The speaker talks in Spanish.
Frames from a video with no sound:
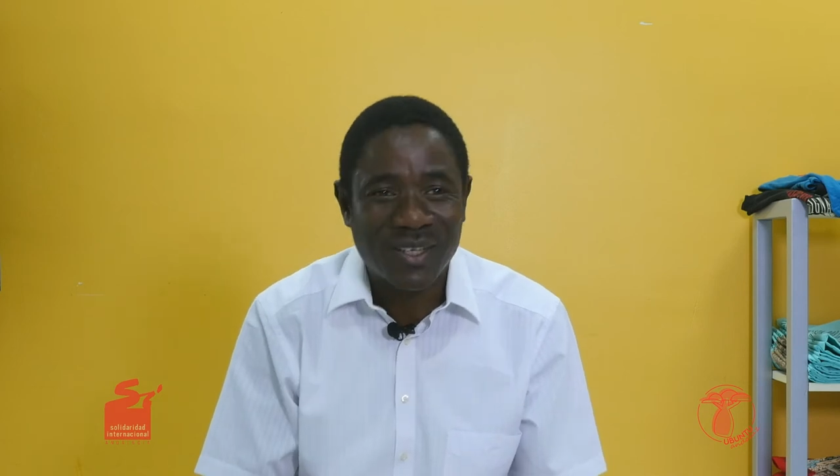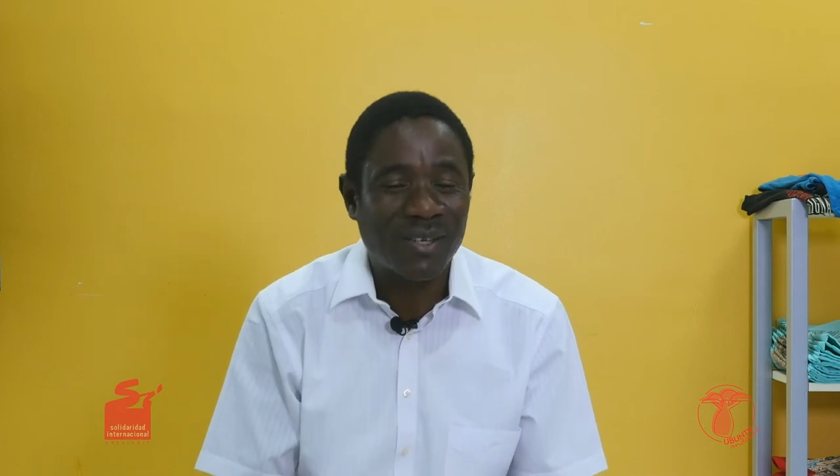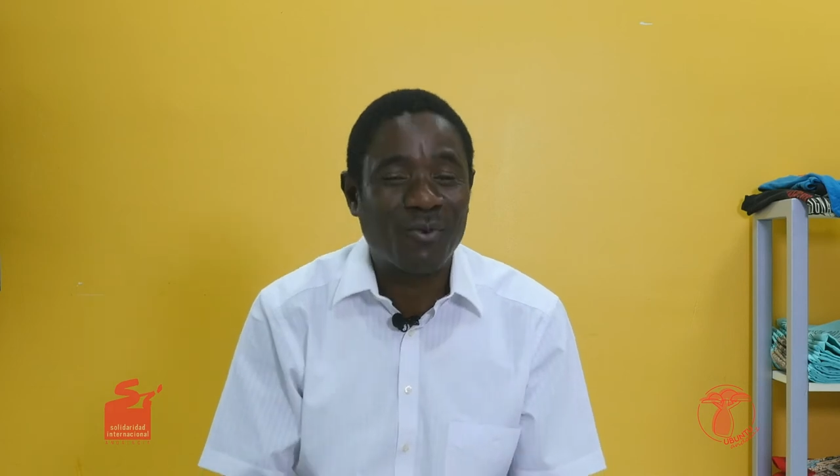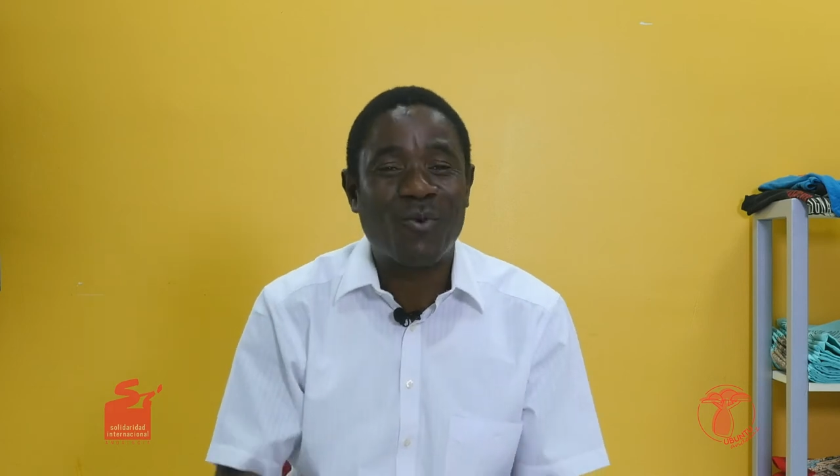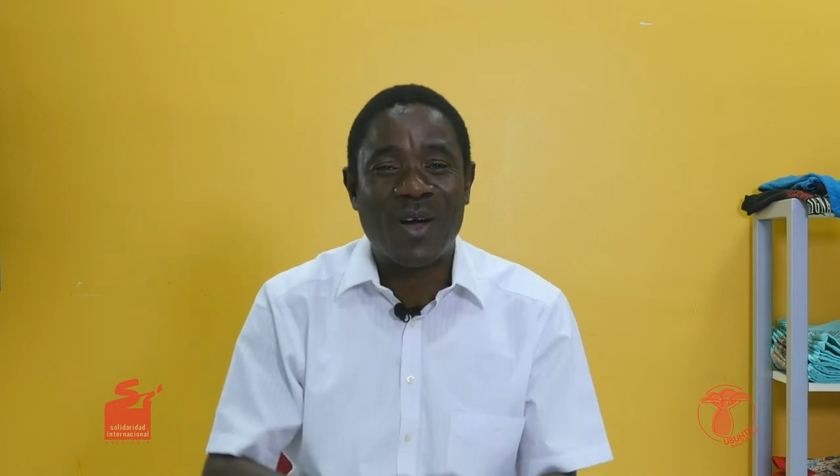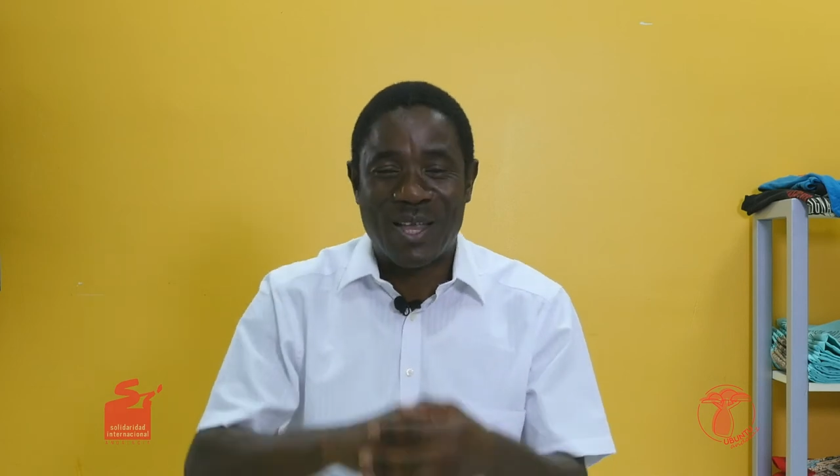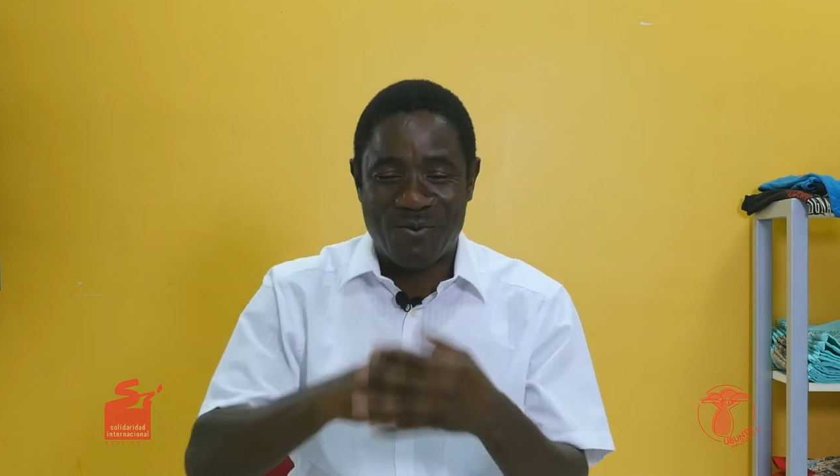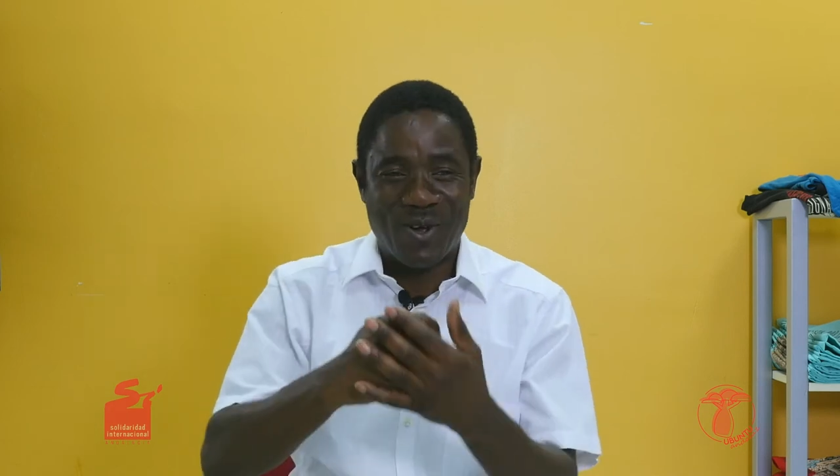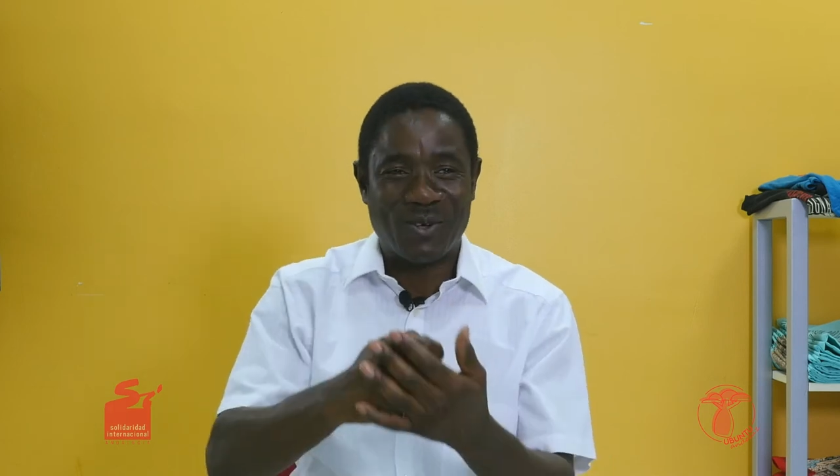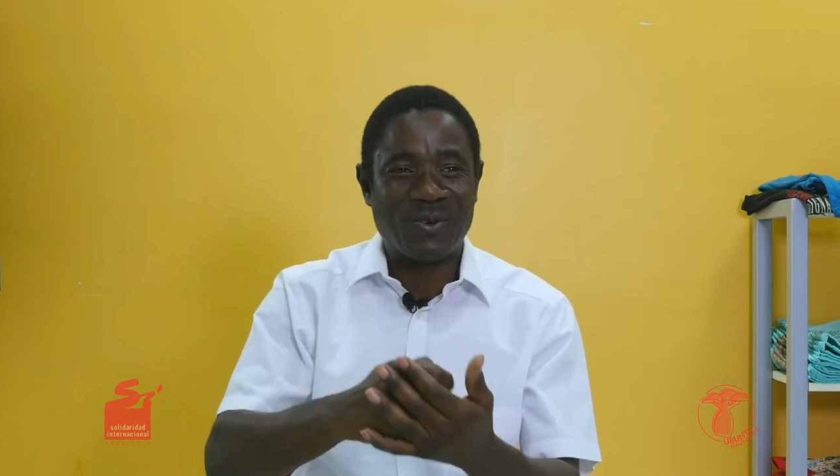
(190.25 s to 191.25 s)
Y, eh,
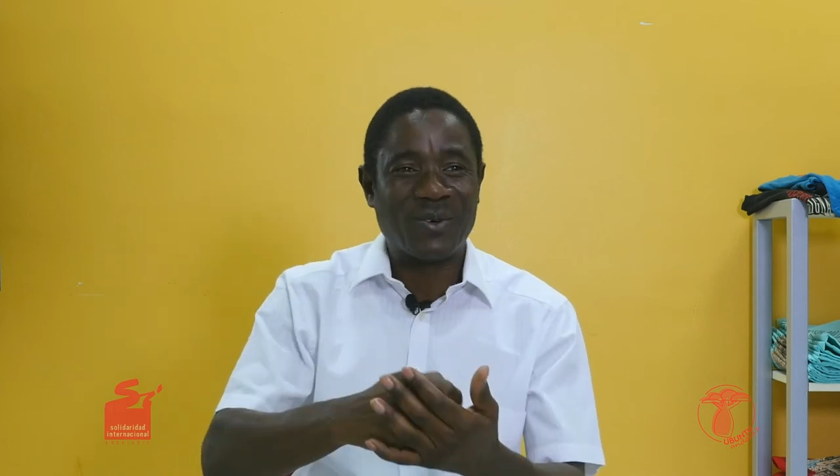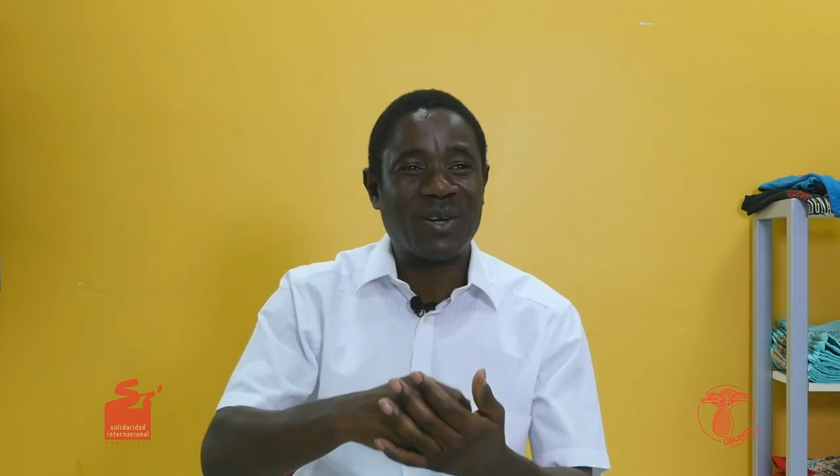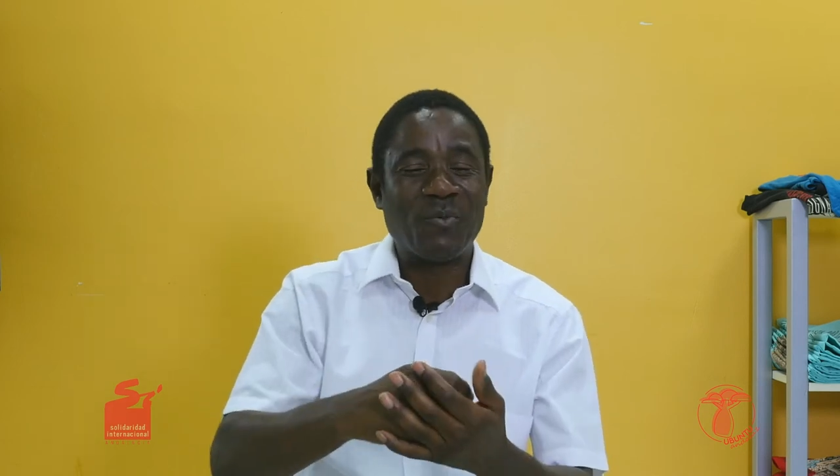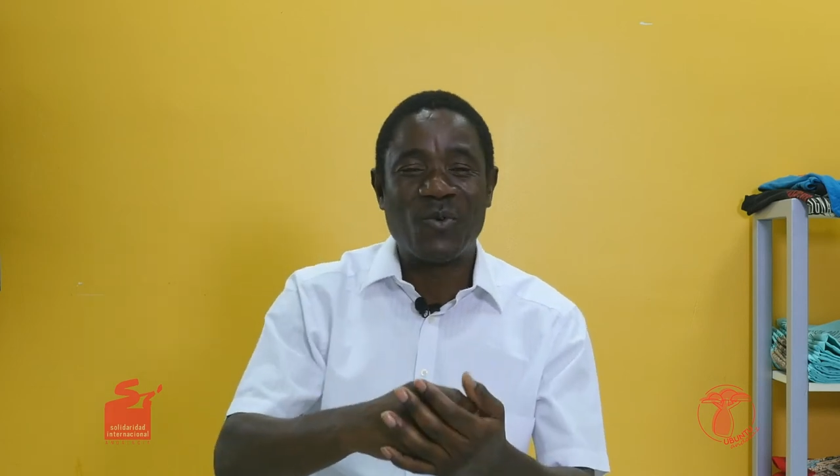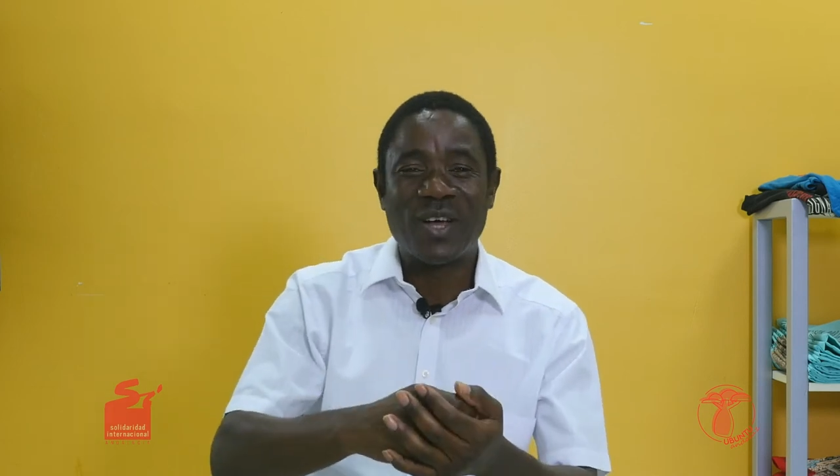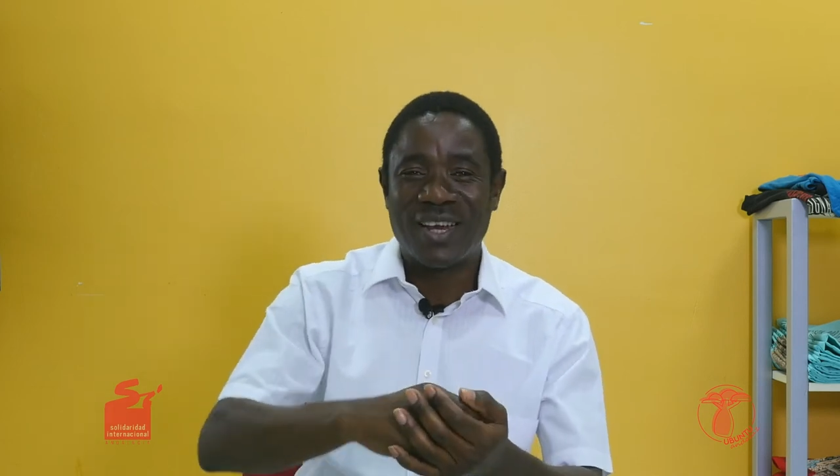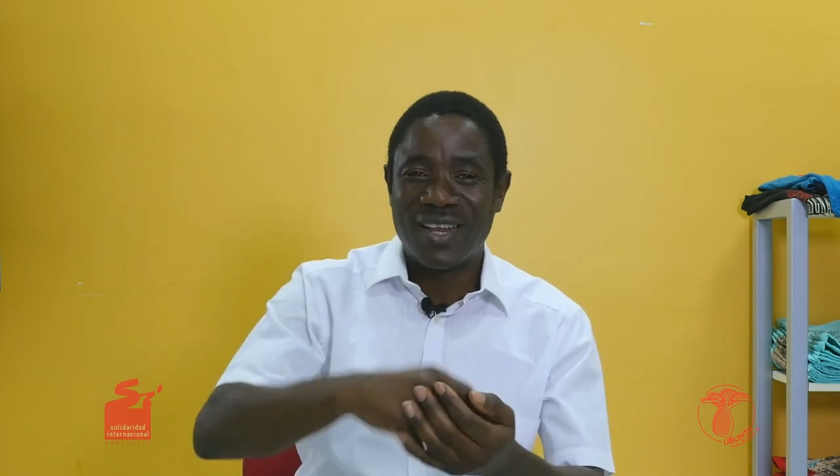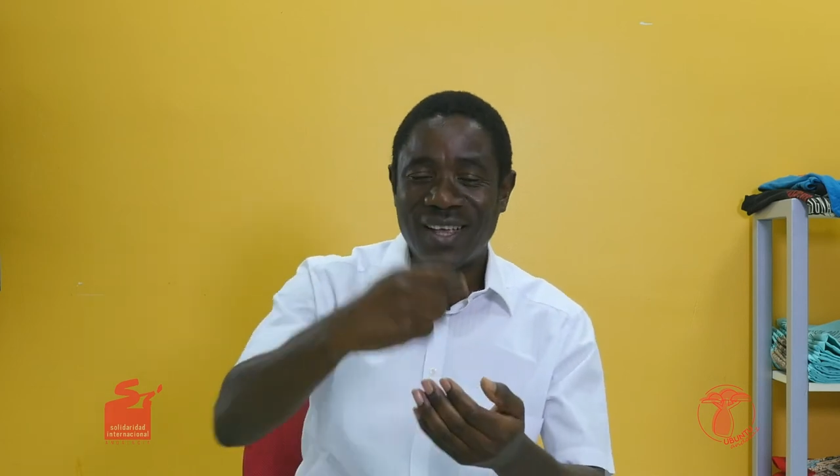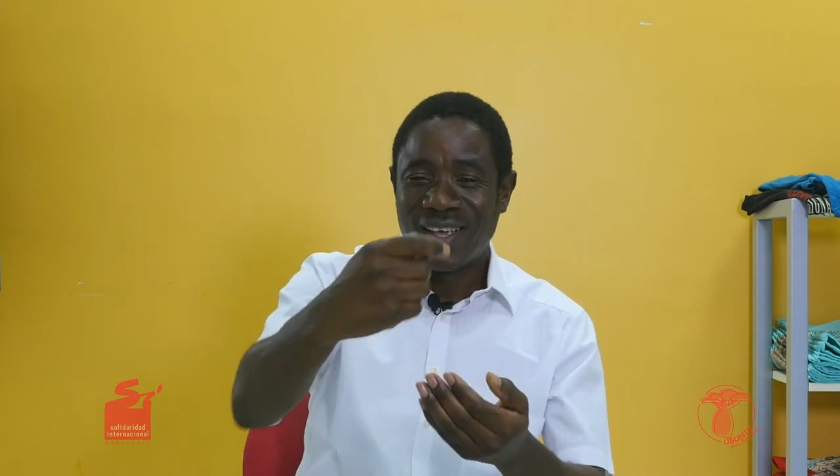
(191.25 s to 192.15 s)
cuando la mujer